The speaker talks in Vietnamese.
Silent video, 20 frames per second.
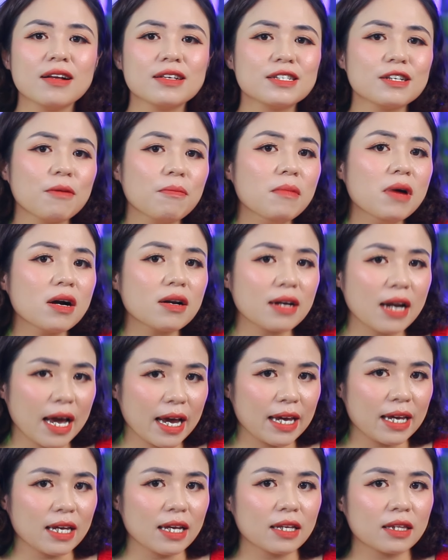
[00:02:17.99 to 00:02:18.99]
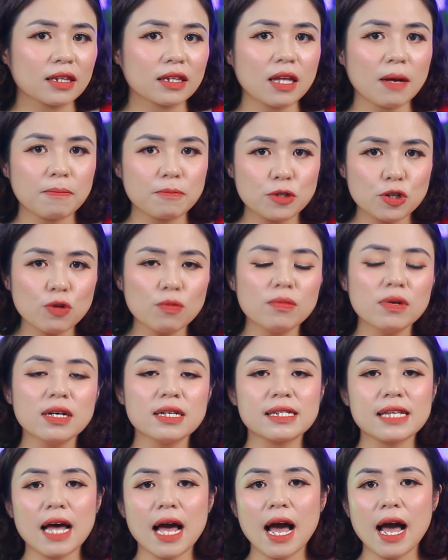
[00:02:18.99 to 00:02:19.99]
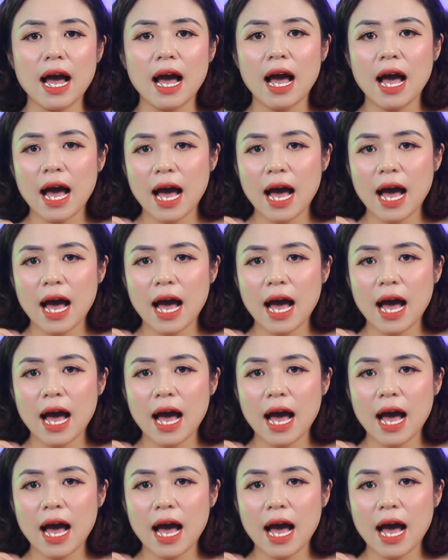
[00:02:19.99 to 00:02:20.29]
Trong bước này, tập trung đưa ra